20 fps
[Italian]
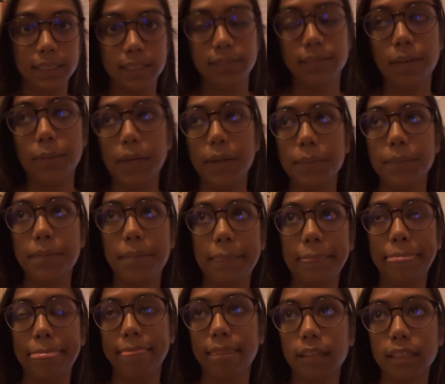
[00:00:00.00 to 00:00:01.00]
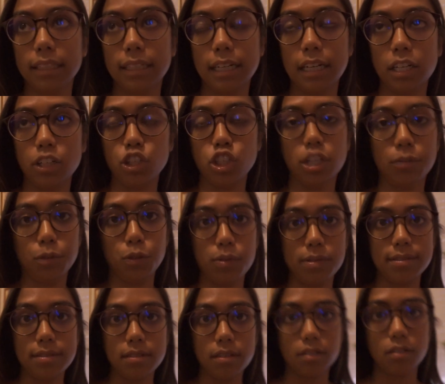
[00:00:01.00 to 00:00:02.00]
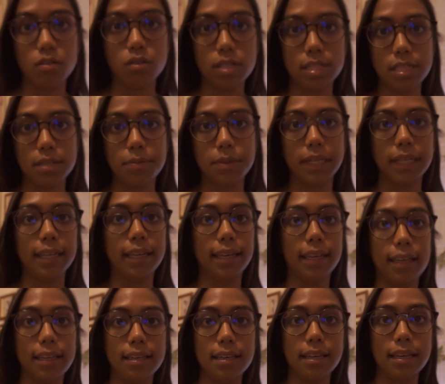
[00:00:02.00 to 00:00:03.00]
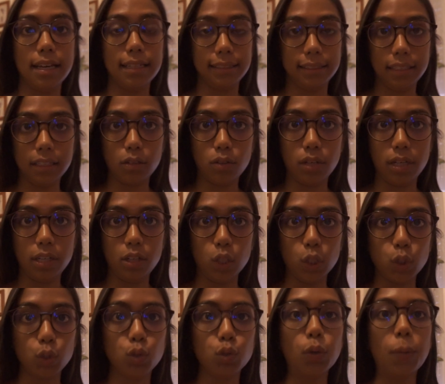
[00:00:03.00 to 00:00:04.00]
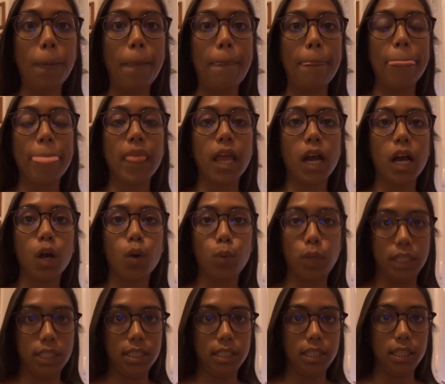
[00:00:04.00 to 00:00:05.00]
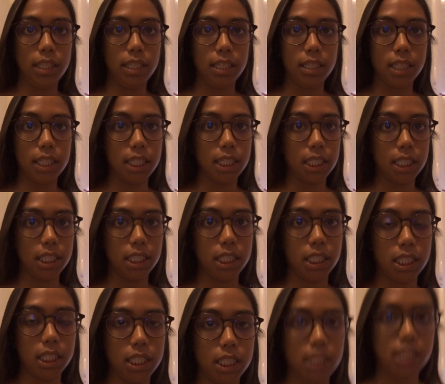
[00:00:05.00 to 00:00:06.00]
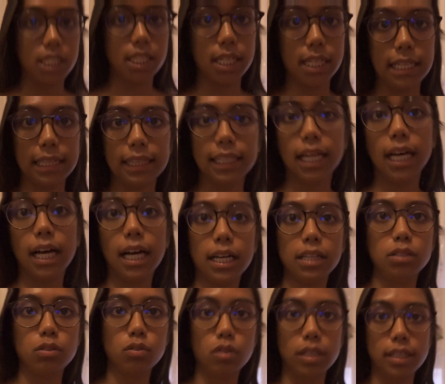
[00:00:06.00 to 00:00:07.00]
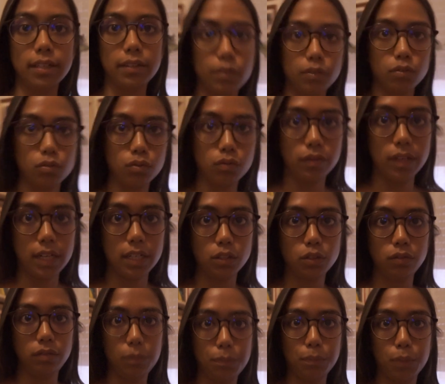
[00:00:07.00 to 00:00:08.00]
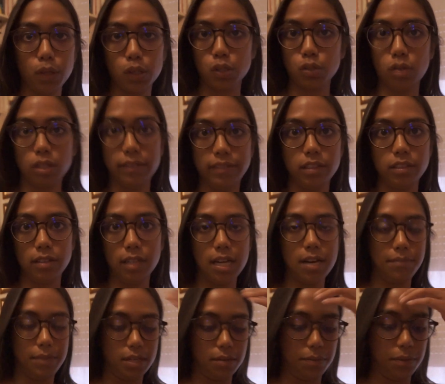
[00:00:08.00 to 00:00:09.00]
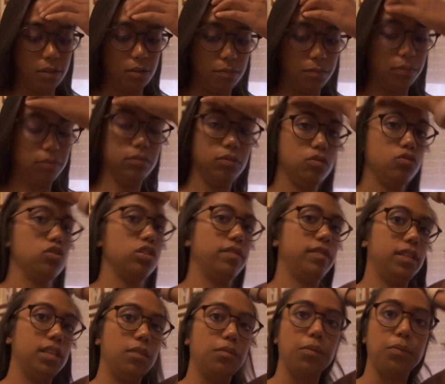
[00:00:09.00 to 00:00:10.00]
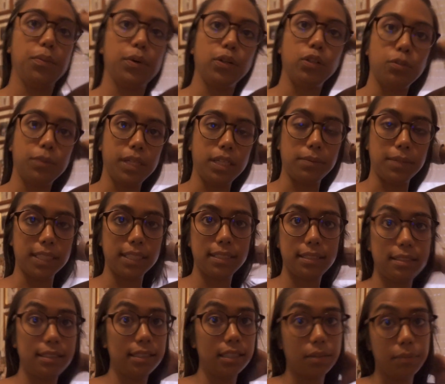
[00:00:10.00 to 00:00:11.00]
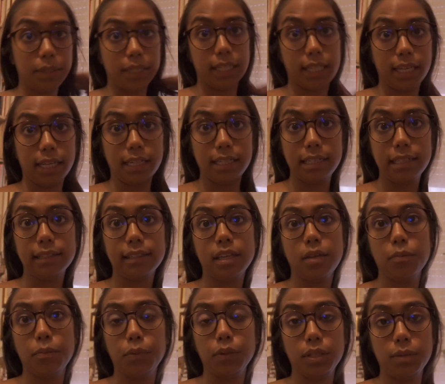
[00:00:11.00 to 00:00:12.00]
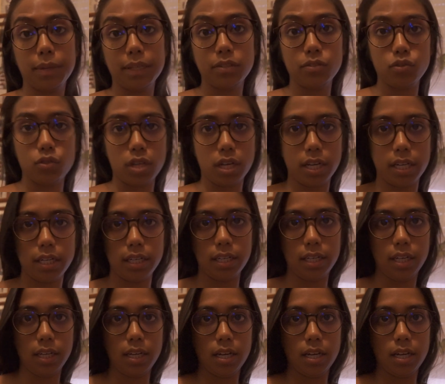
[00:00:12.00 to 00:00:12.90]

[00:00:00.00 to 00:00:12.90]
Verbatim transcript: Vabbè, tralasciamo questa cosa perché attacco alle 8 quindi eh, in realtà io adesso vado, vi porto la videocamera però appunto ci rivediamo poi domani mattina perché il tempo di mangiare